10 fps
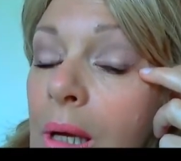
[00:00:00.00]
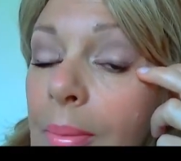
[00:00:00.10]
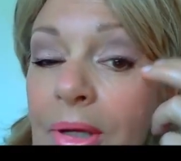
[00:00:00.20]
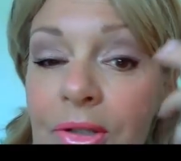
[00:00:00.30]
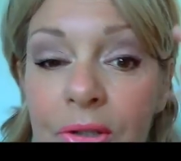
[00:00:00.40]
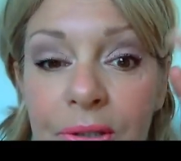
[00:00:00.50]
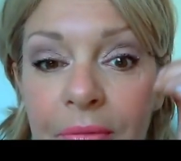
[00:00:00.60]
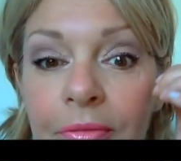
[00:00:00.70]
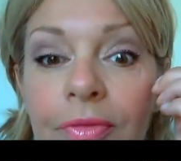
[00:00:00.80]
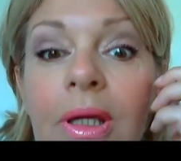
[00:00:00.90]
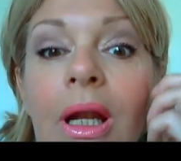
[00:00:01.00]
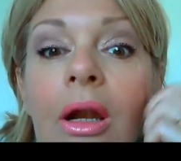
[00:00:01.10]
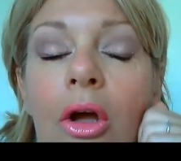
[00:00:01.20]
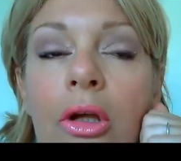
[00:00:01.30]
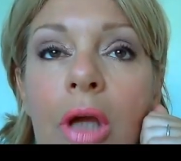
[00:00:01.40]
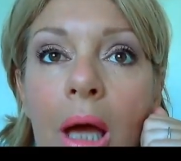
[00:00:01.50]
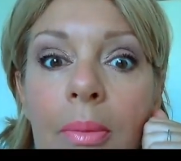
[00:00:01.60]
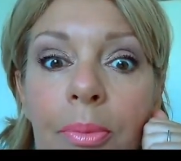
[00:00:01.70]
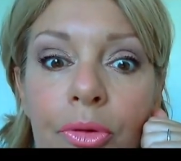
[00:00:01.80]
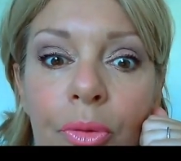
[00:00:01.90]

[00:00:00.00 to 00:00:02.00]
parce que ça me fait l'œil un peu